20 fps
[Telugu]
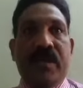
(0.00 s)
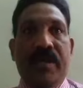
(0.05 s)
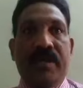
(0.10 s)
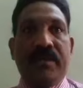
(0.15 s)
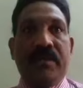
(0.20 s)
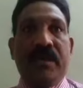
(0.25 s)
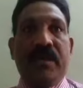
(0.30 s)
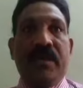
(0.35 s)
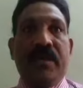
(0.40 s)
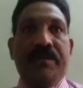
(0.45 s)

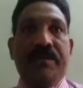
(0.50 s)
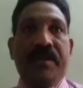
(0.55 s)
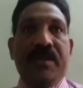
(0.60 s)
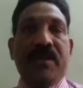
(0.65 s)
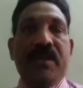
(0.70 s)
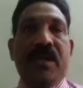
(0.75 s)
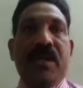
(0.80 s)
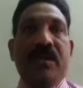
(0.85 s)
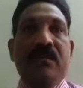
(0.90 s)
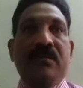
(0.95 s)
అయితే ఇప్పటి
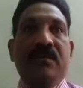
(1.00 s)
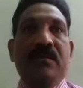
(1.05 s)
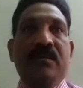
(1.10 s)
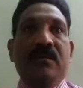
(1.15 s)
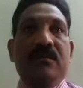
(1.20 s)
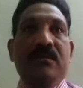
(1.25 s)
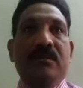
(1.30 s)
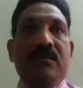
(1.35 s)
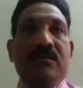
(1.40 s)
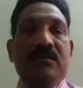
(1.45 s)
కాలంలో
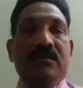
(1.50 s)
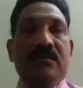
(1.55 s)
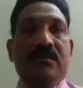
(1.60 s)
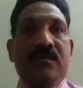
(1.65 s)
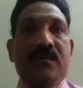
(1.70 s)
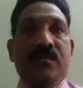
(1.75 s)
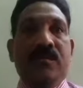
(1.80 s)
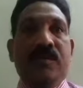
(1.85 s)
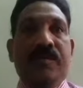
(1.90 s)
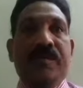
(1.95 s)

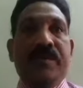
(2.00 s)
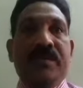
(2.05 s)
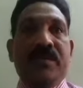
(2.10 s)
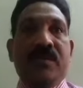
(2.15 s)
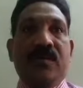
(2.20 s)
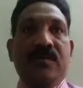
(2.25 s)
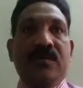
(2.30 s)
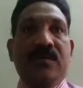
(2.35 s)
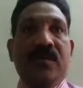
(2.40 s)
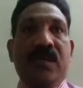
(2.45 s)
ఒక ముప్పై
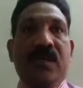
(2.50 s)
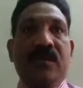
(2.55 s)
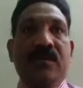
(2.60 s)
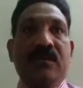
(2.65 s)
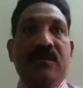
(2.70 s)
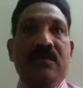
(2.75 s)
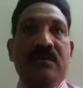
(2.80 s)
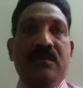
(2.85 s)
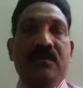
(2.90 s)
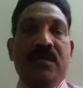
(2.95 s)

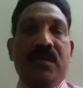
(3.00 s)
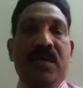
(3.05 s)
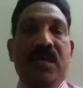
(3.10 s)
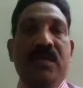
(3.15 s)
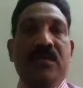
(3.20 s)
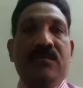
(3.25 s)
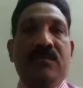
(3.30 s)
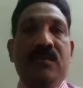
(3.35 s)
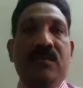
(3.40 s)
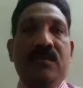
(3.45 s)
సంవత్సరాల
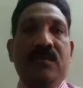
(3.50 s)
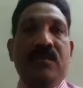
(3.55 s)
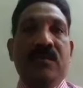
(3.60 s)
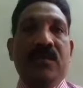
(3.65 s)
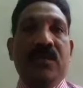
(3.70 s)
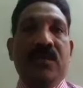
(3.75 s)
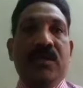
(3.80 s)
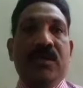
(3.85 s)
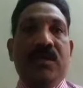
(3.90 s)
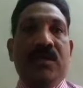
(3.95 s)
కాలంలో
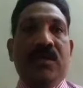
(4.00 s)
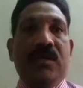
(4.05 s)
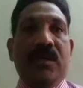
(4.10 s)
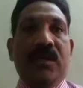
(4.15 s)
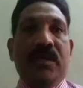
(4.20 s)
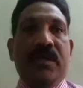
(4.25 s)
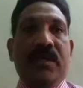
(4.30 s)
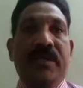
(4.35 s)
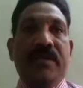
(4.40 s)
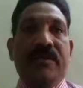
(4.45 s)
ఇంకా
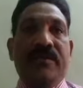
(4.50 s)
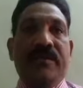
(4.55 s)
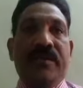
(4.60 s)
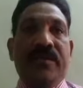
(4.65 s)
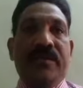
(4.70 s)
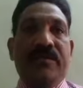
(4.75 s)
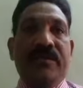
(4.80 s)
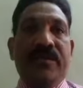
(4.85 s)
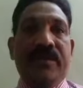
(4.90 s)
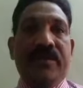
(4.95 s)

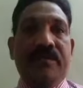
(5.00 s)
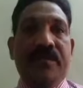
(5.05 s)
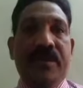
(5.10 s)
అనేకమైనటువంటి